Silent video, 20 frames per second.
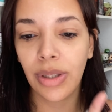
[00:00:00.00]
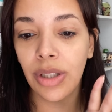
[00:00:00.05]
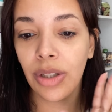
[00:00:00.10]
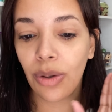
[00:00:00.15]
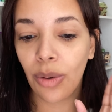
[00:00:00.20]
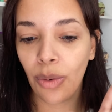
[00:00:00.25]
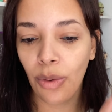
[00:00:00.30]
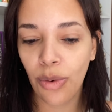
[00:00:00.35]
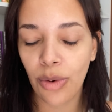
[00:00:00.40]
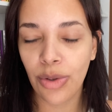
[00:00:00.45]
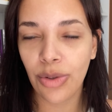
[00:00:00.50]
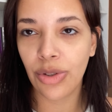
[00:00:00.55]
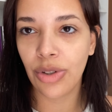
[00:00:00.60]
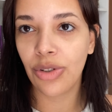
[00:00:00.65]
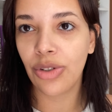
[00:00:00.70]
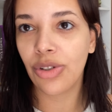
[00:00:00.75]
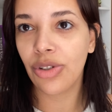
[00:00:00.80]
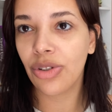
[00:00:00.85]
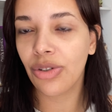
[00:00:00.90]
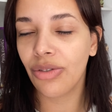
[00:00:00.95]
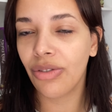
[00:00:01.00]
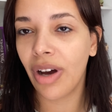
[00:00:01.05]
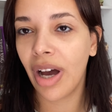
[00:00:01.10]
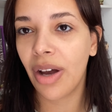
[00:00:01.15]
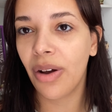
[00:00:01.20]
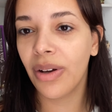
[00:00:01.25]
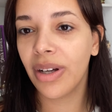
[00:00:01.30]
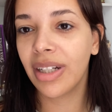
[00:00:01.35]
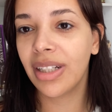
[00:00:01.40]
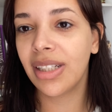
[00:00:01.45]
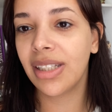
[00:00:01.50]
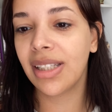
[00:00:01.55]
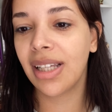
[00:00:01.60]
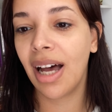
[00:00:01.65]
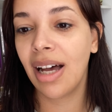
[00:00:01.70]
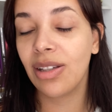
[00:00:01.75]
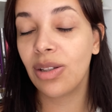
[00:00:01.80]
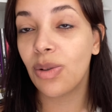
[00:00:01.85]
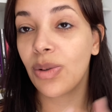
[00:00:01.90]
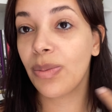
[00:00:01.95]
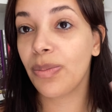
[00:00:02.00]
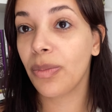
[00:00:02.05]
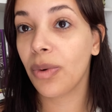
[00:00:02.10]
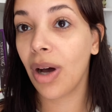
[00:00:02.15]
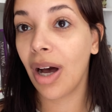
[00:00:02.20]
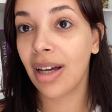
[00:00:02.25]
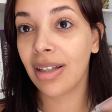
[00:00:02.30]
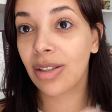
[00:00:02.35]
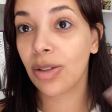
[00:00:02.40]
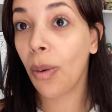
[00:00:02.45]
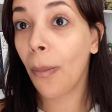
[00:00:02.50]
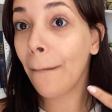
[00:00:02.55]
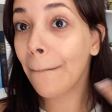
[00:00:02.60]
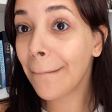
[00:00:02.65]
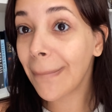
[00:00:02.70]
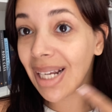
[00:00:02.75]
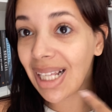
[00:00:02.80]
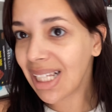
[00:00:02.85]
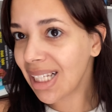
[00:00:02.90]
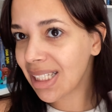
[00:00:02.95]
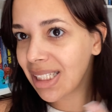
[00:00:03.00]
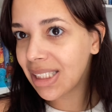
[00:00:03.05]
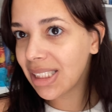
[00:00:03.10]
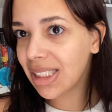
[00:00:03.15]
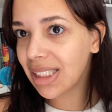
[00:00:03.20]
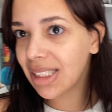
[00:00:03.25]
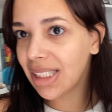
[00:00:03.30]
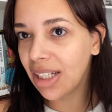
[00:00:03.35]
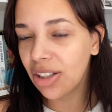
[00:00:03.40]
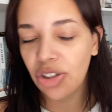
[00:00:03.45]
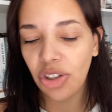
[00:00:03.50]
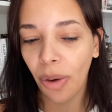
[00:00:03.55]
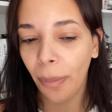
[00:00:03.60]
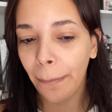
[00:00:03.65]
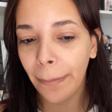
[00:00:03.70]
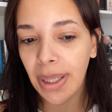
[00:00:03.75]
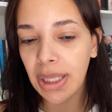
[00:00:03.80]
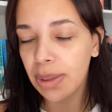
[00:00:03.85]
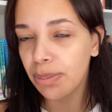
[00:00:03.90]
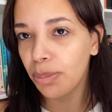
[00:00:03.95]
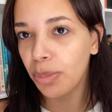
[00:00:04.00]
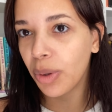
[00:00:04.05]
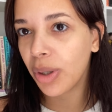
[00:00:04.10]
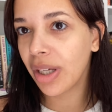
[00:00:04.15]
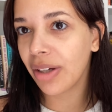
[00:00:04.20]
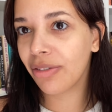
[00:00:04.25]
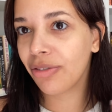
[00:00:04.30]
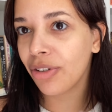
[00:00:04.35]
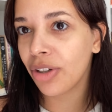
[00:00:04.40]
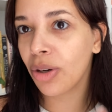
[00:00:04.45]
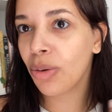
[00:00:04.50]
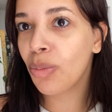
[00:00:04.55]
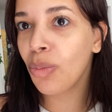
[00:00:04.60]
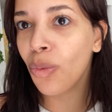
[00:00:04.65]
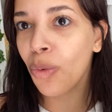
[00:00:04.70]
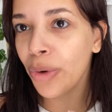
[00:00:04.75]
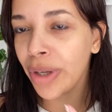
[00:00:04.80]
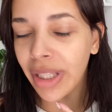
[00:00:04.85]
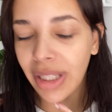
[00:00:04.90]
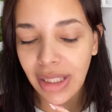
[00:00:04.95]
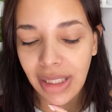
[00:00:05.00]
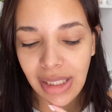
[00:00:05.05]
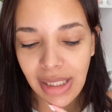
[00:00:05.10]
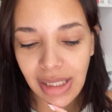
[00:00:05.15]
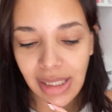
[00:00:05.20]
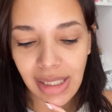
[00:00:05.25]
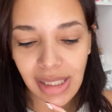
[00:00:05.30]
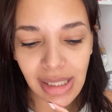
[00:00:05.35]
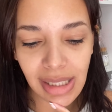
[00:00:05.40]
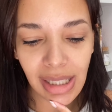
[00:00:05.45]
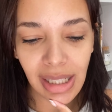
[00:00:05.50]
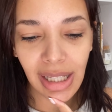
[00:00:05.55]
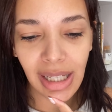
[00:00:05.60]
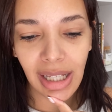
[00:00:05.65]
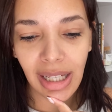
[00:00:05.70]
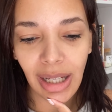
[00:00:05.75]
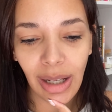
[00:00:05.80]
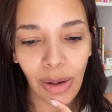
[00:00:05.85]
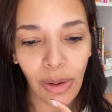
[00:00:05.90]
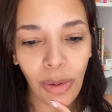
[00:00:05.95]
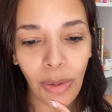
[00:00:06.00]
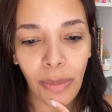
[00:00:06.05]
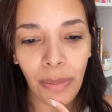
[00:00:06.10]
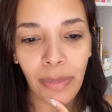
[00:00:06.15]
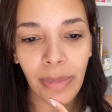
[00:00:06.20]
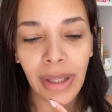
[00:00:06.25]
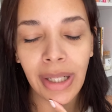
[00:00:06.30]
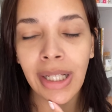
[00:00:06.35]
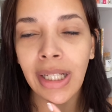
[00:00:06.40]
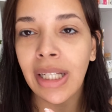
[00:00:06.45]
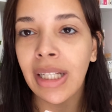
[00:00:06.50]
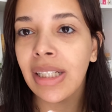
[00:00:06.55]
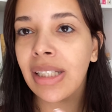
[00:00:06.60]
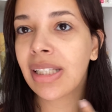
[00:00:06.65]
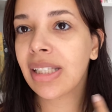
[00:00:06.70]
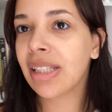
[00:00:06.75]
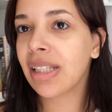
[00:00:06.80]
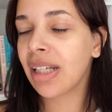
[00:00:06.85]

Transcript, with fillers: E hoje a gente vai organizar as, as comprinhas da Shopee, porque foram muitas comprinhas